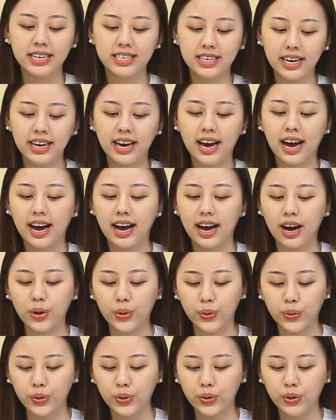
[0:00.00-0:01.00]
aja yang
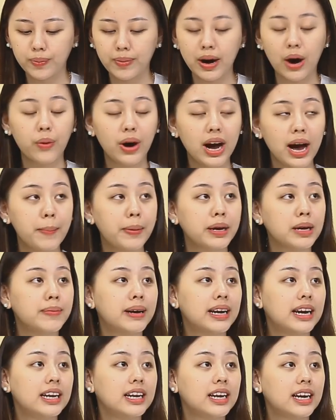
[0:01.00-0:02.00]
aku bawa, apa
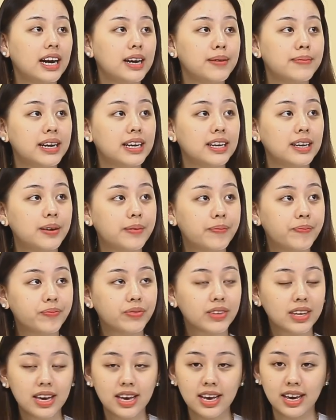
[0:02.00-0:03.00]
gimana nih Kak Imani?
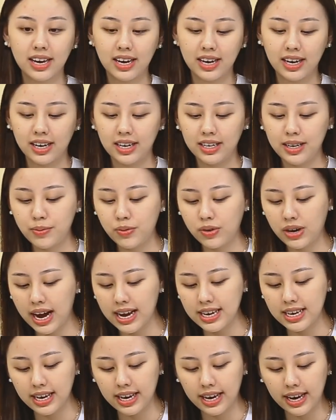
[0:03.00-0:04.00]
Dibuka
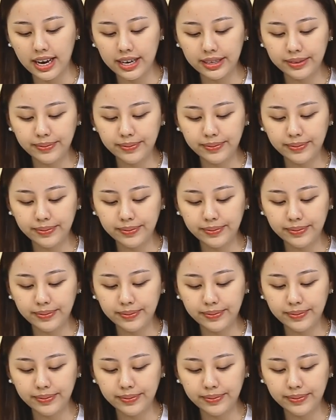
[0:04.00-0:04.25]
aja ya.